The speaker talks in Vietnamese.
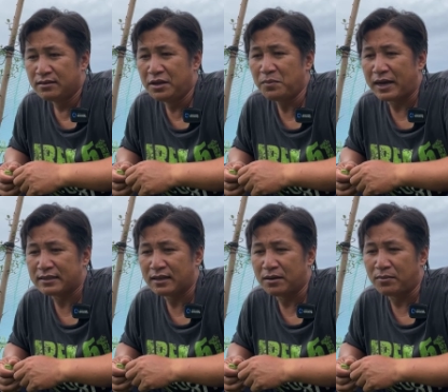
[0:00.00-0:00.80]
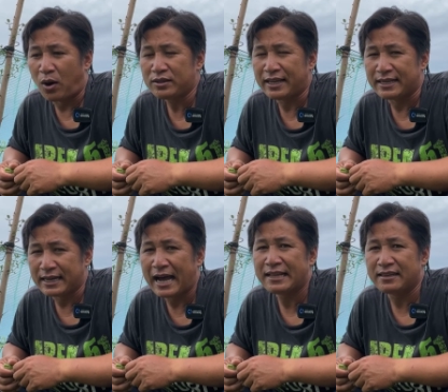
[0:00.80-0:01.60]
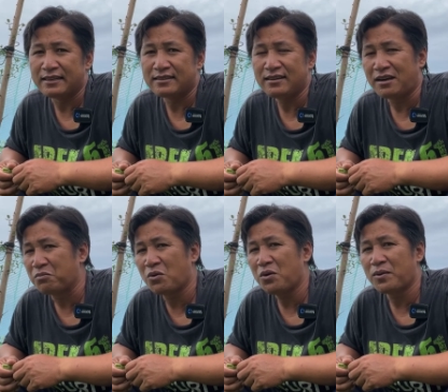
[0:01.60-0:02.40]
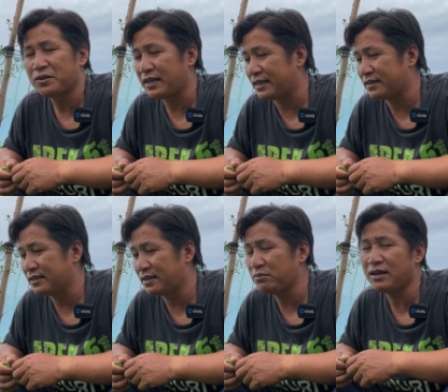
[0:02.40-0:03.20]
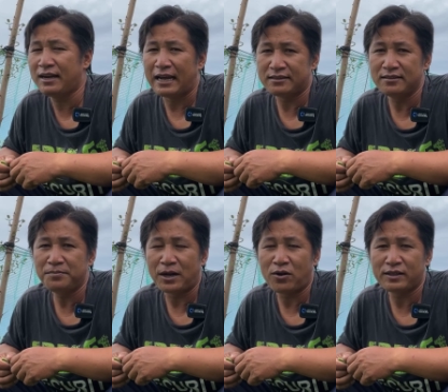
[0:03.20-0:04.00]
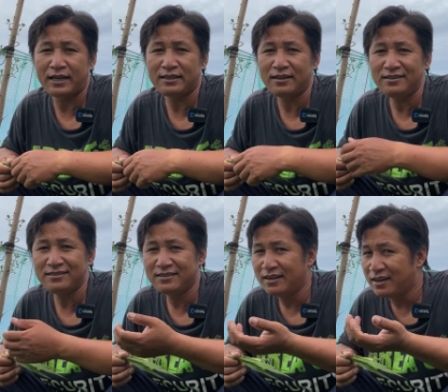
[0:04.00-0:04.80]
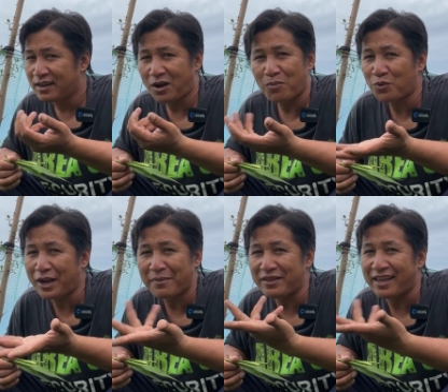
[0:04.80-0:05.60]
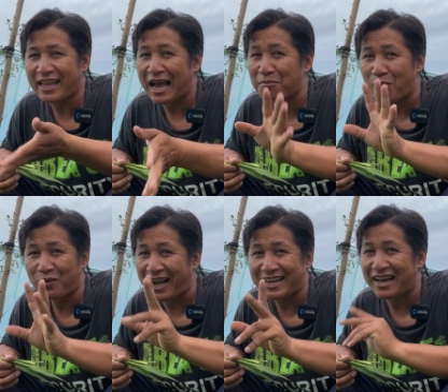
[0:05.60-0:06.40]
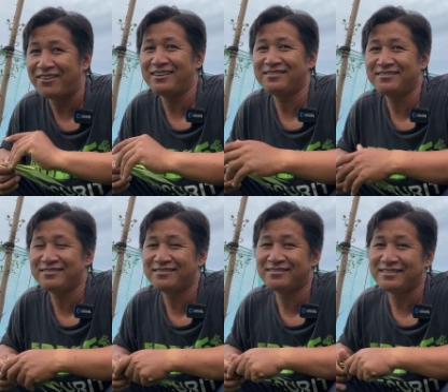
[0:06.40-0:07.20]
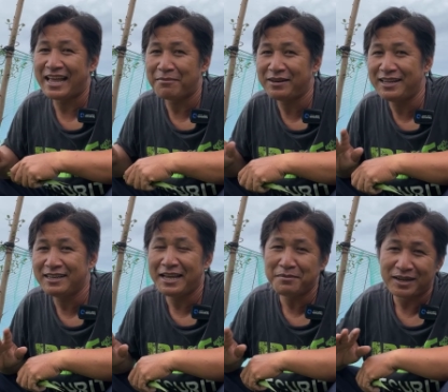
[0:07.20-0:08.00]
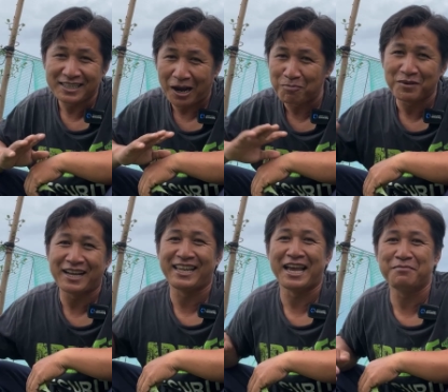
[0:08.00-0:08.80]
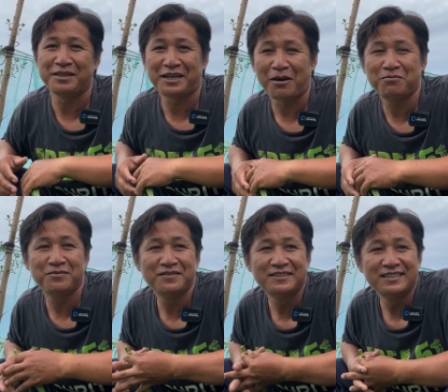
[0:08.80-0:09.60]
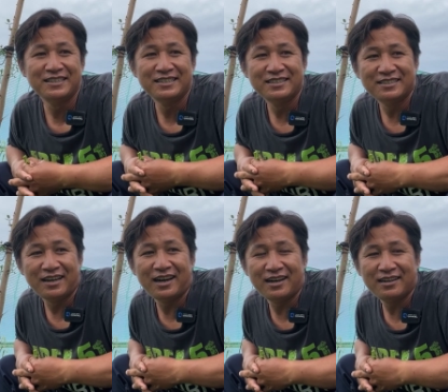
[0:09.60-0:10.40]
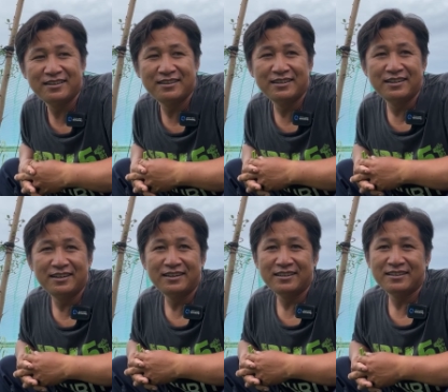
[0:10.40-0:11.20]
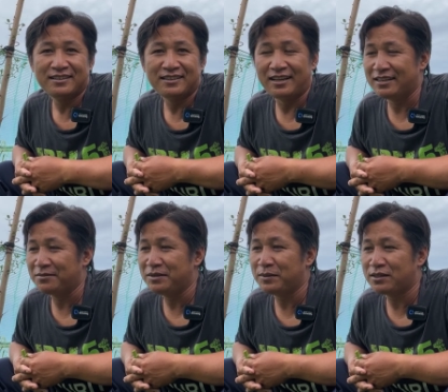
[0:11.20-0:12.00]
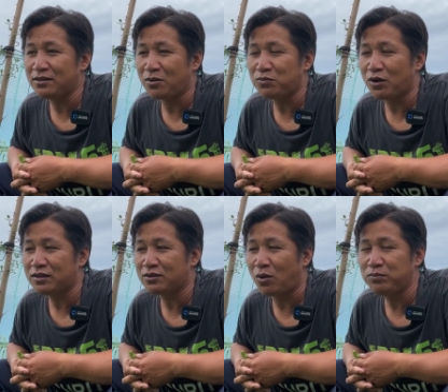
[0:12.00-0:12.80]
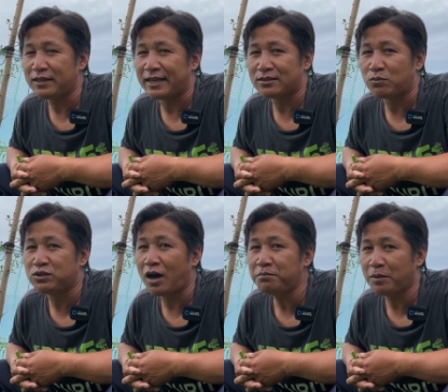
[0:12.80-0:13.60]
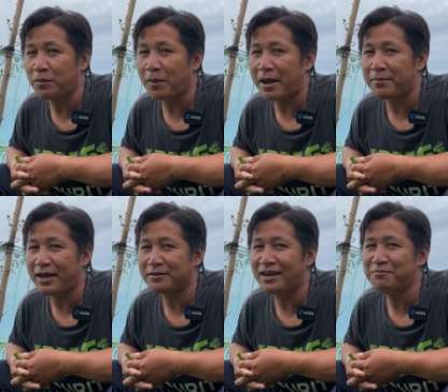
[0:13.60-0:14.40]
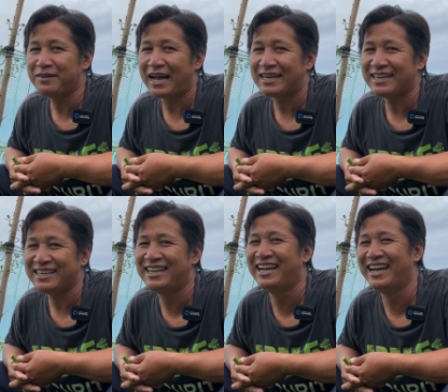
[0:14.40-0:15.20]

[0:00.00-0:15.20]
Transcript: nếu mà bỏ tiền ra thì Tuấn không có bỏ tiền giống như lần trước bà con thấy Tuấn không có đem về nhà một cây nào hết đem đi đi mình không là về mình không à, thì nhưng mà tính cũng có tốn tiền thùng xốp tùm la la lâm la trơn